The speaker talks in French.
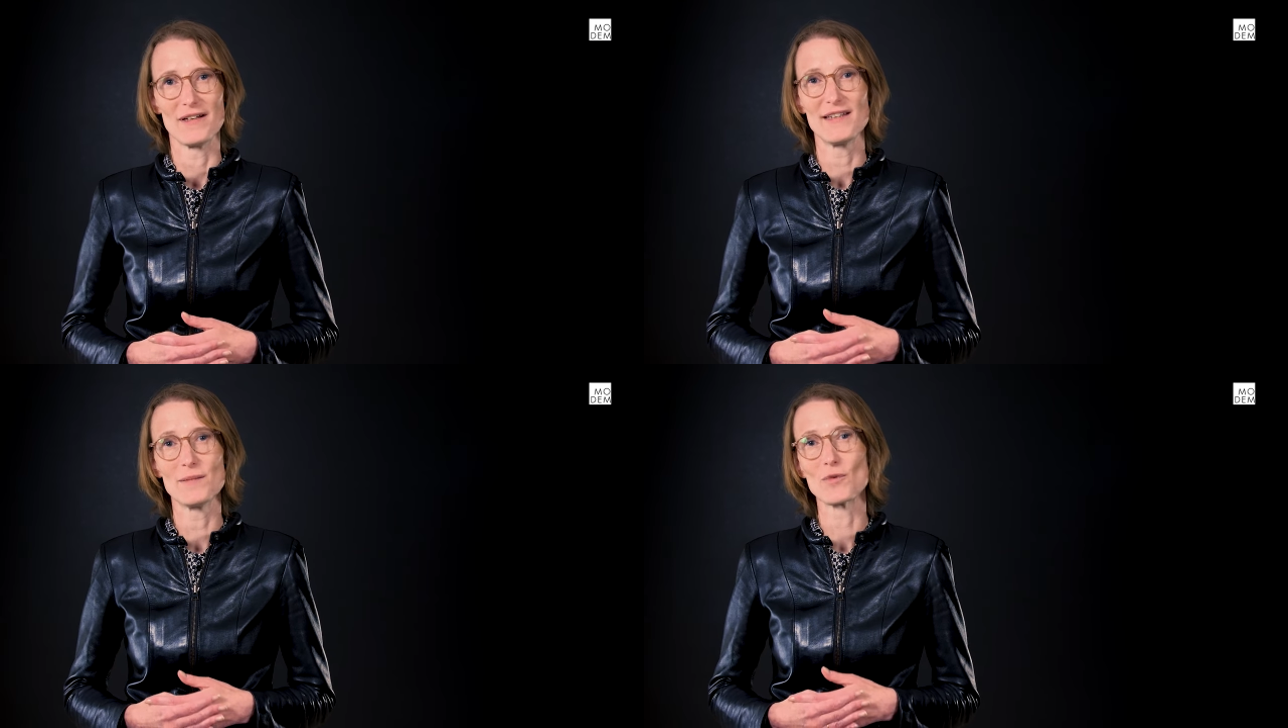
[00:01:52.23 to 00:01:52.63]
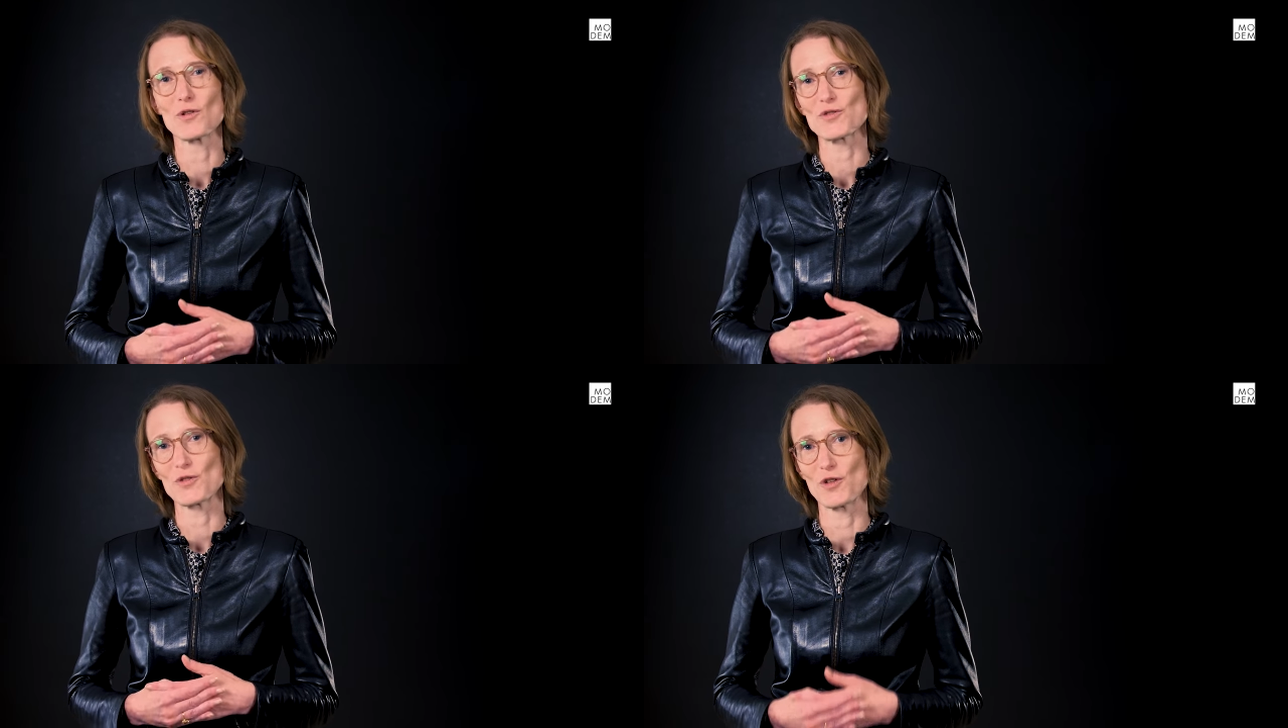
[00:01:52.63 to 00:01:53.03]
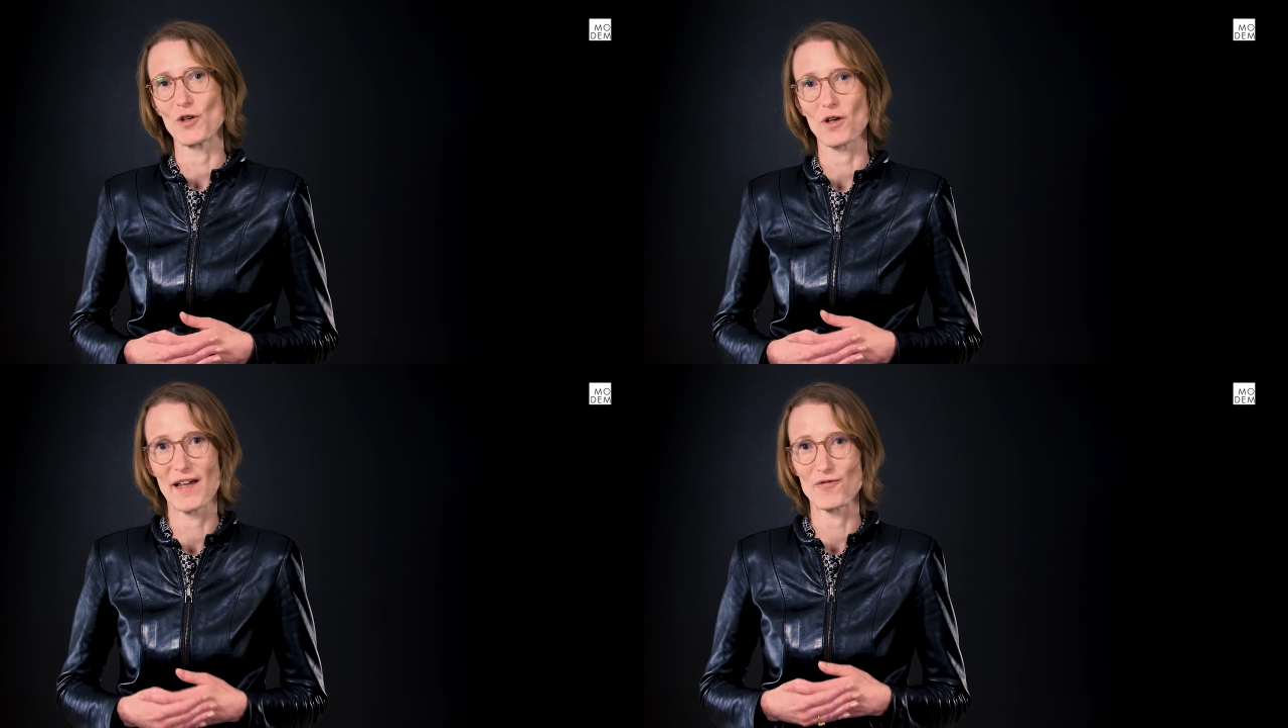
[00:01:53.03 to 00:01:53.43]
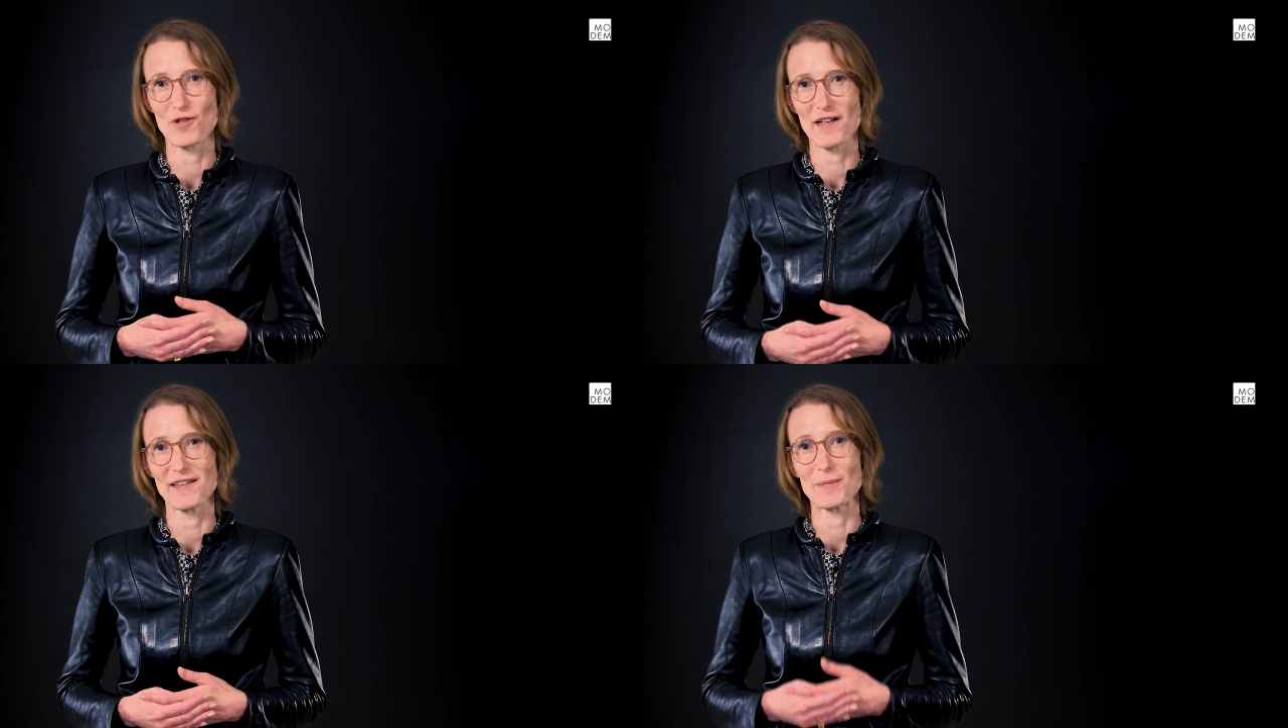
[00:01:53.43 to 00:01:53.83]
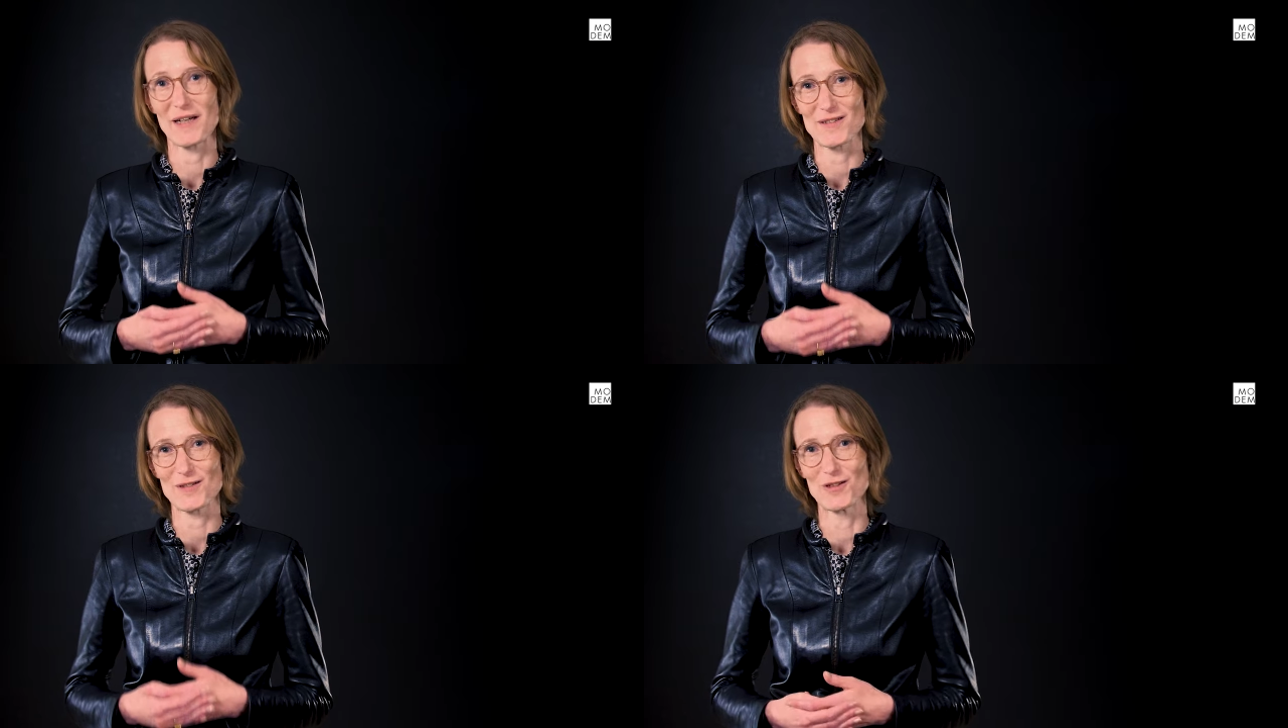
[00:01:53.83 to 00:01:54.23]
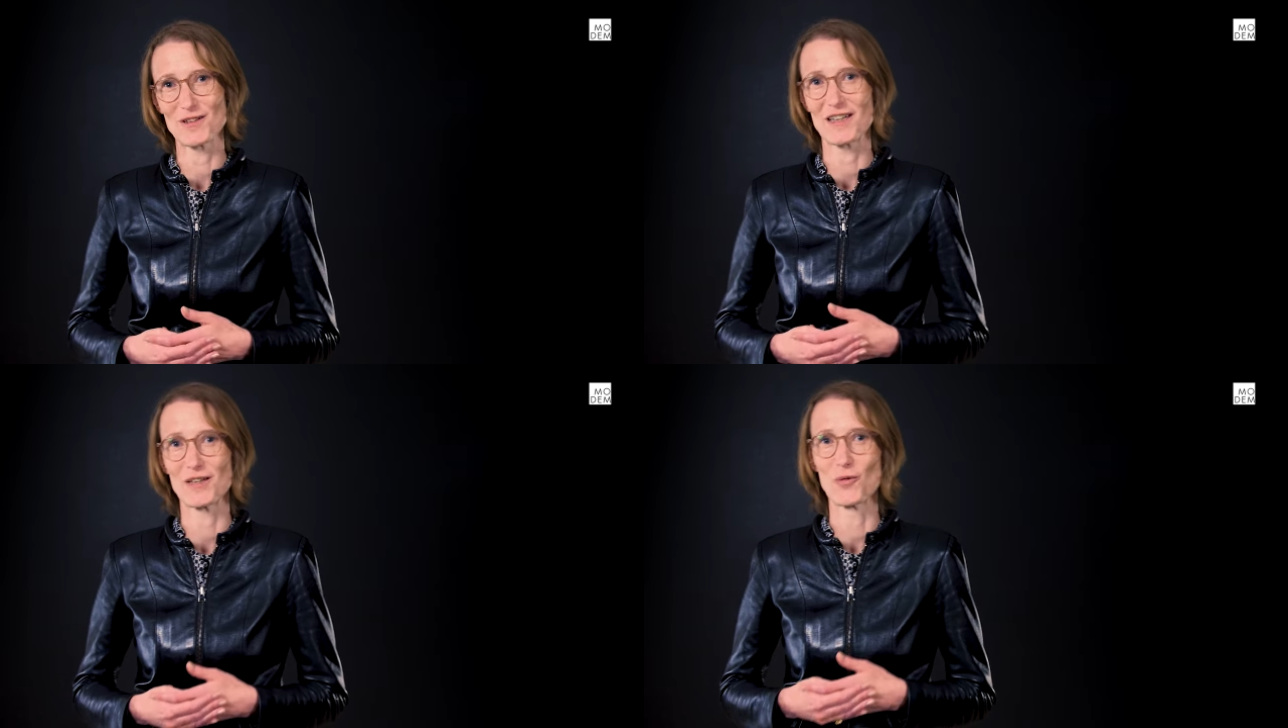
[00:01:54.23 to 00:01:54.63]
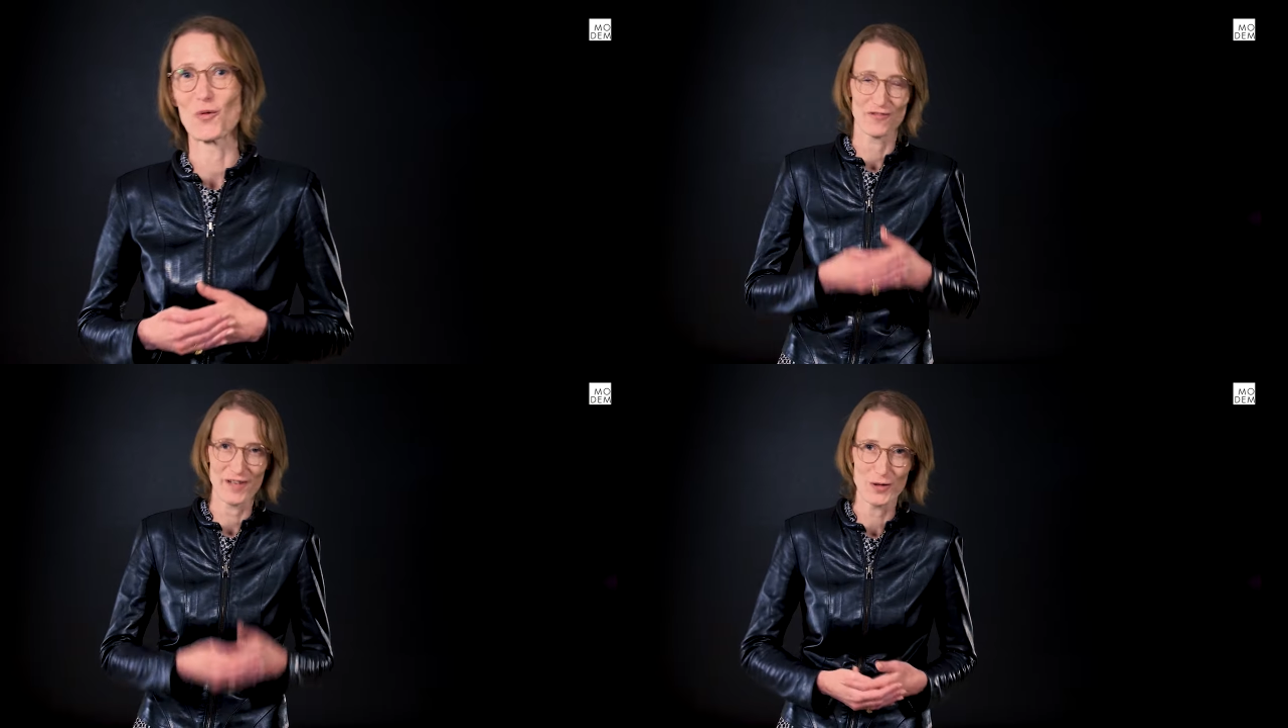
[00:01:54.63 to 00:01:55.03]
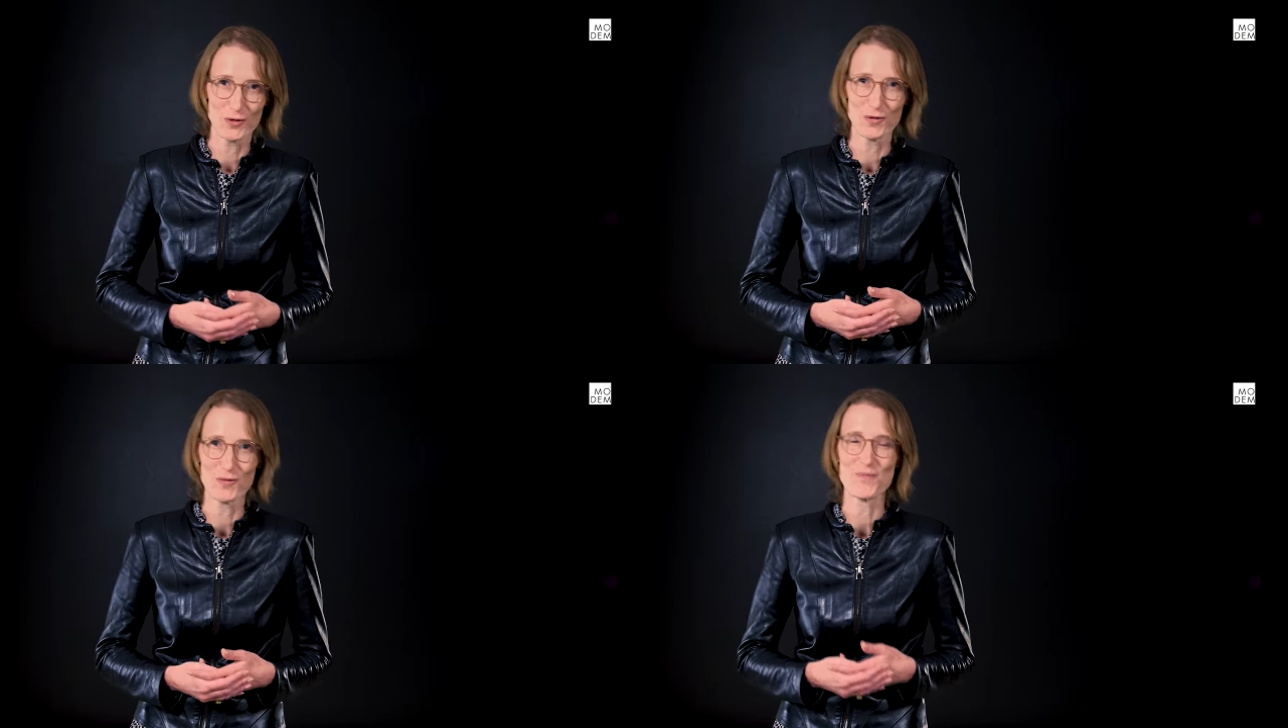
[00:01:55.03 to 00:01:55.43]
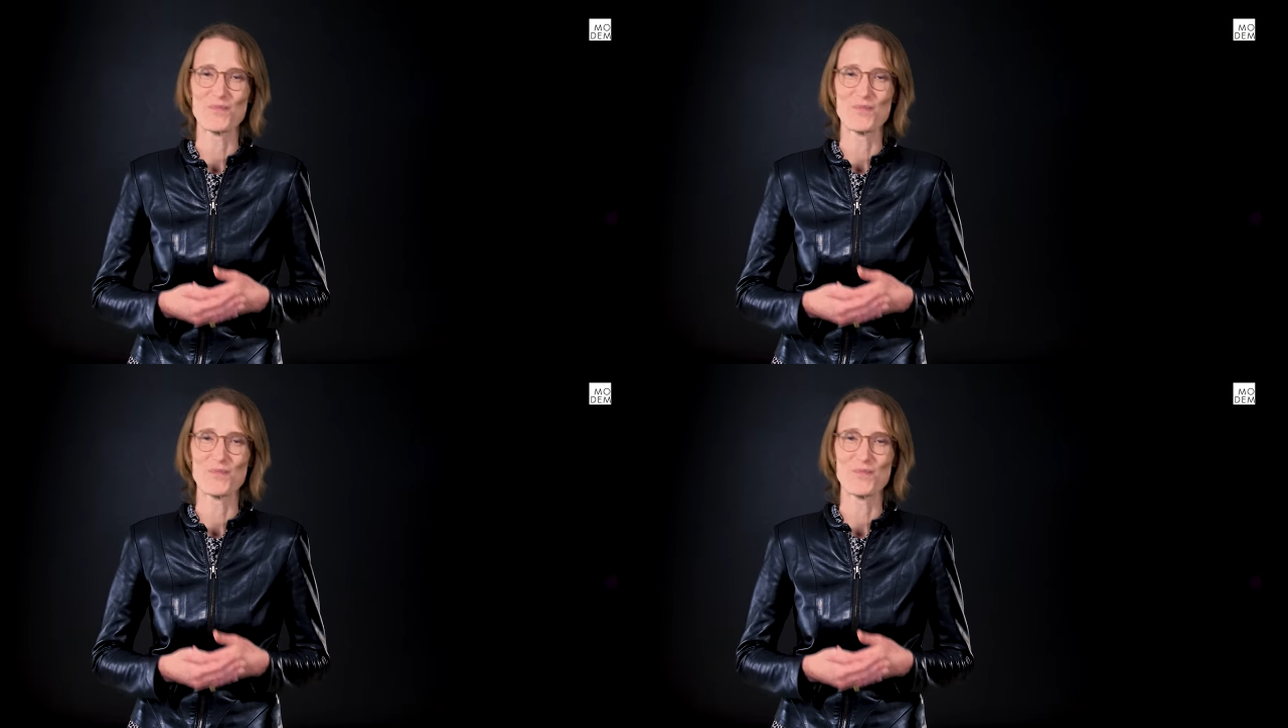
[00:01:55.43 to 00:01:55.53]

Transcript: l'immense honneur d'avoir des personnes qui ont vécu